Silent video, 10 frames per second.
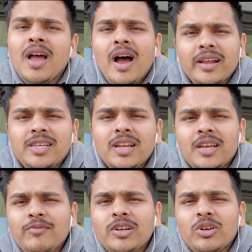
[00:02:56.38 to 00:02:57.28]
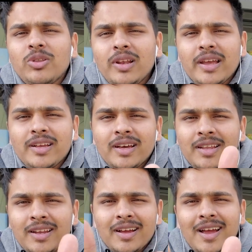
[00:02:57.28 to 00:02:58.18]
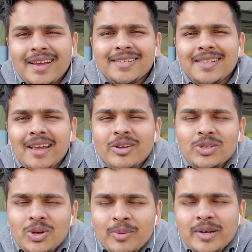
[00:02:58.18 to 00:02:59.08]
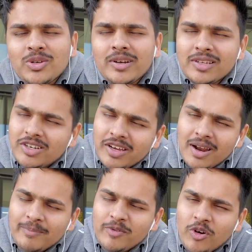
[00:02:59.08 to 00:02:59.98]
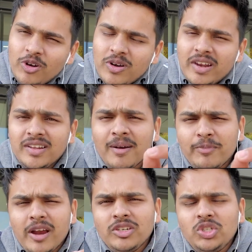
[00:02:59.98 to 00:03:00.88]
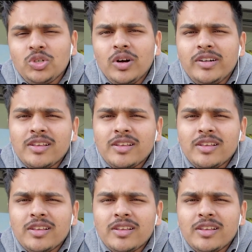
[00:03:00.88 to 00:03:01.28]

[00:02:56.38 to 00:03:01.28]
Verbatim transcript: अच्छी लगी वीडियो तो लाइक कर देना गाइस थैंक यू सो मच और इंस्टाग्राम पे फॉलो कर देना प्रियांशु अंडर